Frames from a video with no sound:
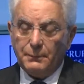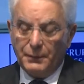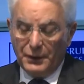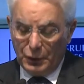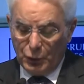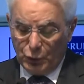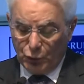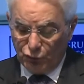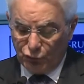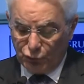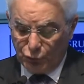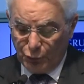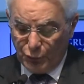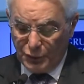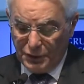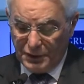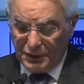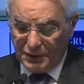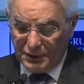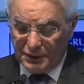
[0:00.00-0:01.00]
per
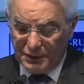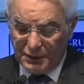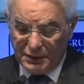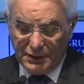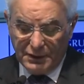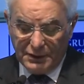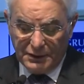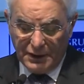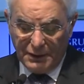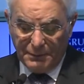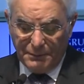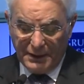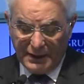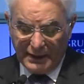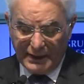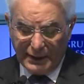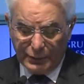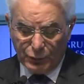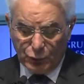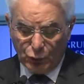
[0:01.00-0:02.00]
ricostruire nel
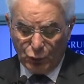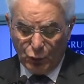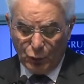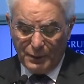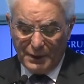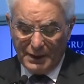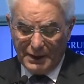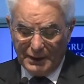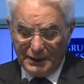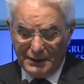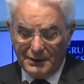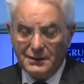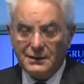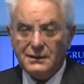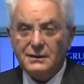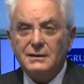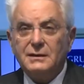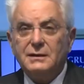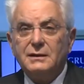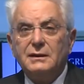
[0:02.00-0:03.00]
mercato
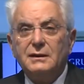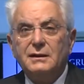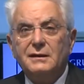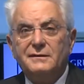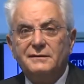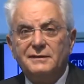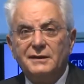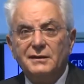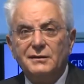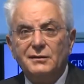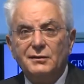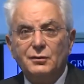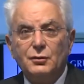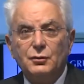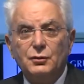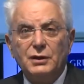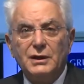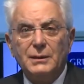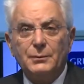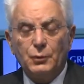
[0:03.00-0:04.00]
globale il senso
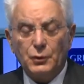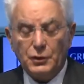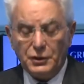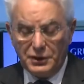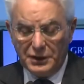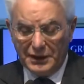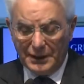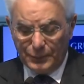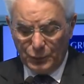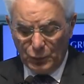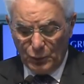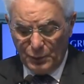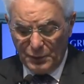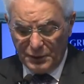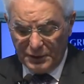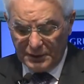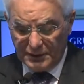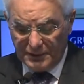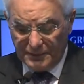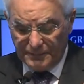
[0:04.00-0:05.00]
delle politiche
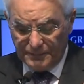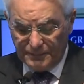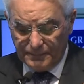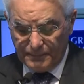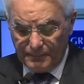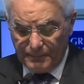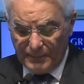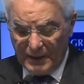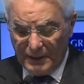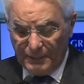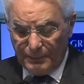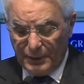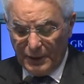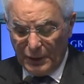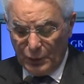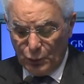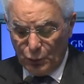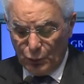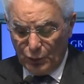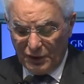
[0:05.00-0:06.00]
pubbliche per
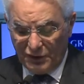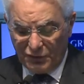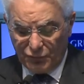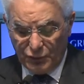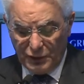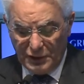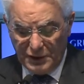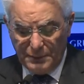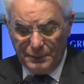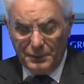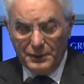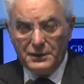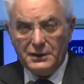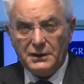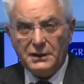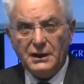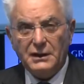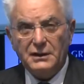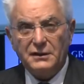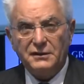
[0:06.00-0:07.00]
ridurre
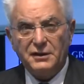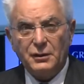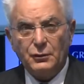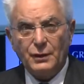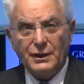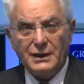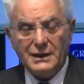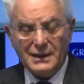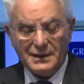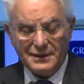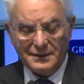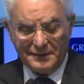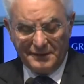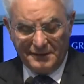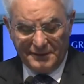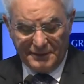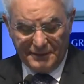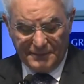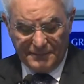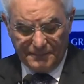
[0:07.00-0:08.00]
squilibri e
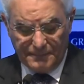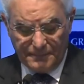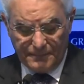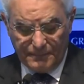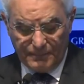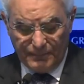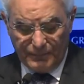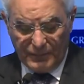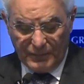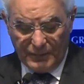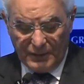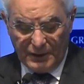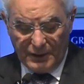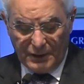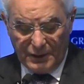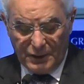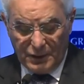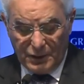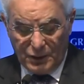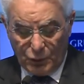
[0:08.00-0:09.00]
diseguaglianze.
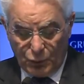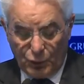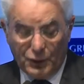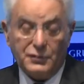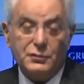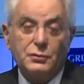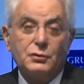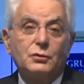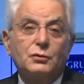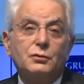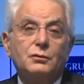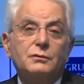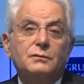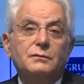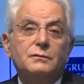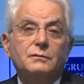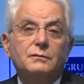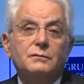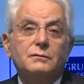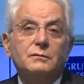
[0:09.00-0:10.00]
Questo
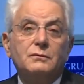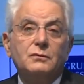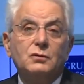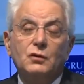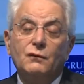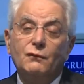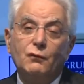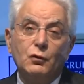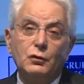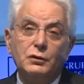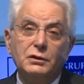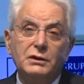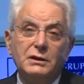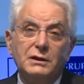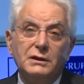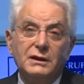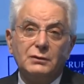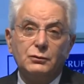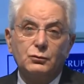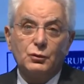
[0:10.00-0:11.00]
non vuol
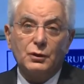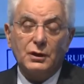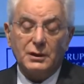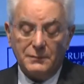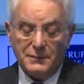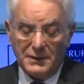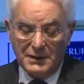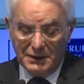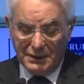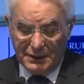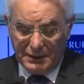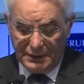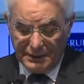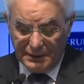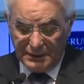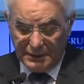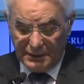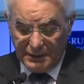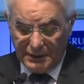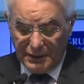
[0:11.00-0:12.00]
dire
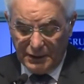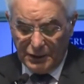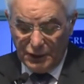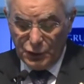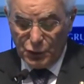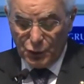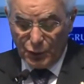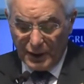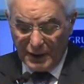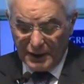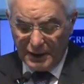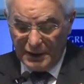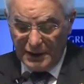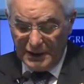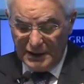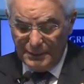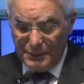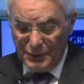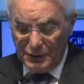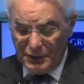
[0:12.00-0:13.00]
naturalmente ignorare i
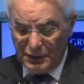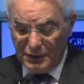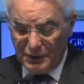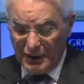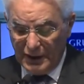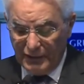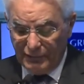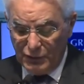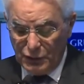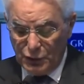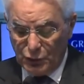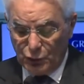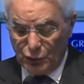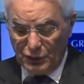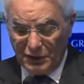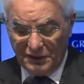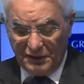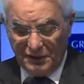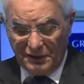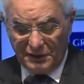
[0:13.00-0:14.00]
limiti e i
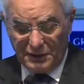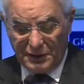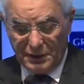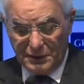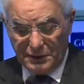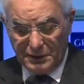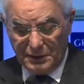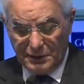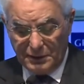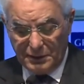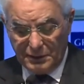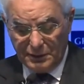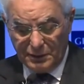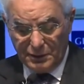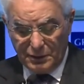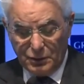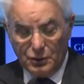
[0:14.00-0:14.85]
vincoli esistenti